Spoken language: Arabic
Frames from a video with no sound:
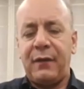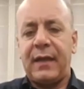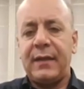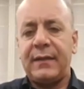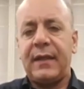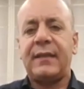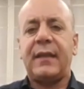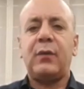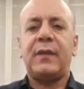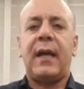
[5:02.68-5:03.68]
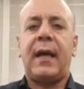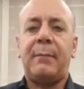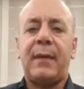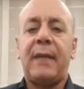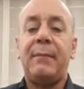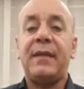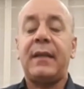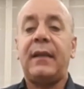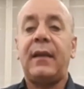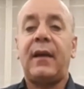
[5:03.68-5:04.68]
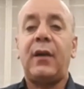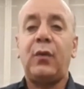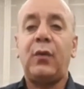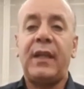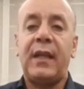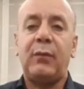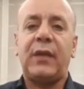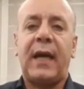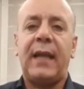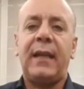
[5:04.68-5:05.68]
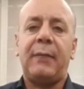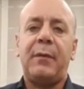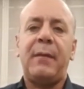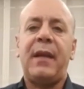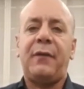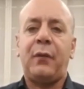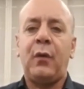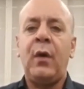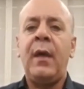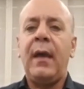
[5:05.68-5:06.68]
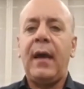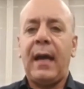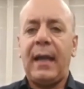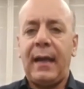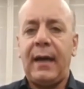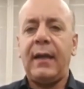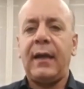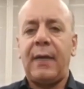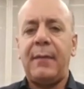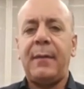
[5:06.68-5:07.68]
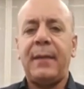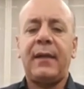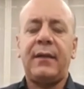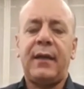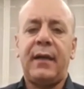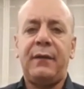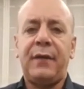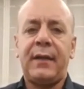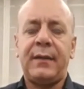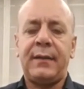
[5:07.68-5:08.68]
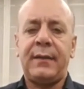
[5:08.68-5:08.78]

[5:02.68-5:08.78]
فرنسا سيصعب المساله القانونيه المتعلقه بملفه العالق امام القضاء الفرنسي